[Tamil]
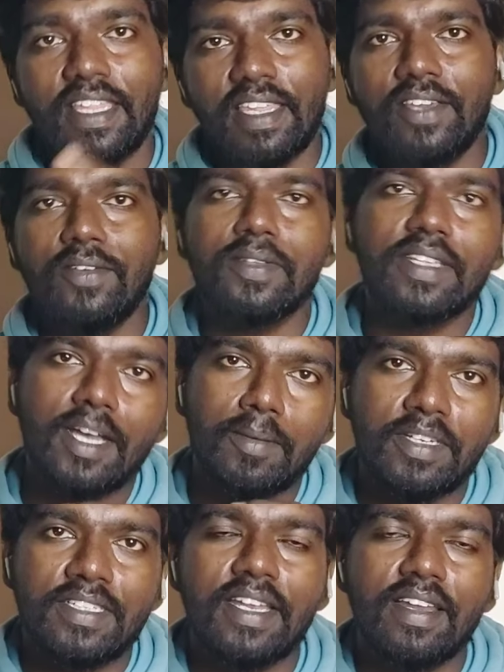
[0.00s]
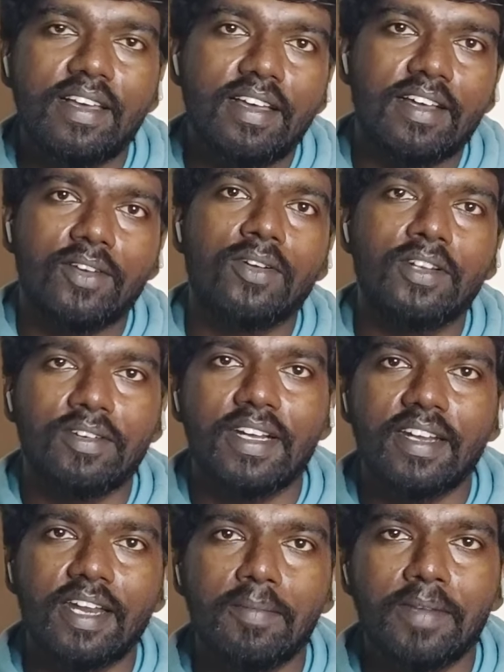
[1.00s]
இதையும் வந்து கமர்ஷியலாக கொண்டு
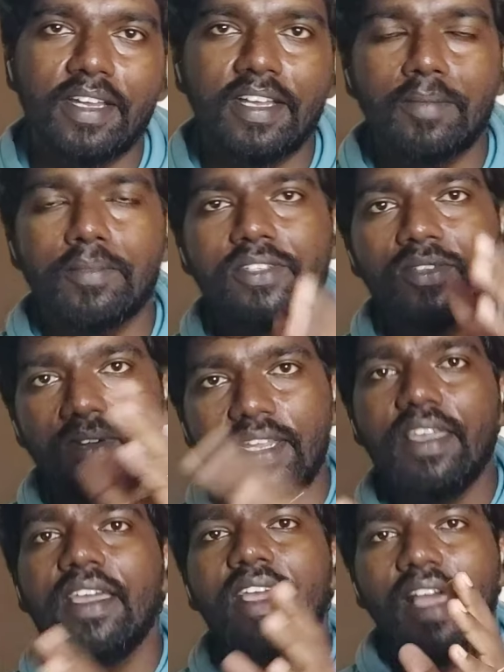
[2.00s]
வர ட்ரை பண்ணுங்கள் அப்படின்னு சொல்லி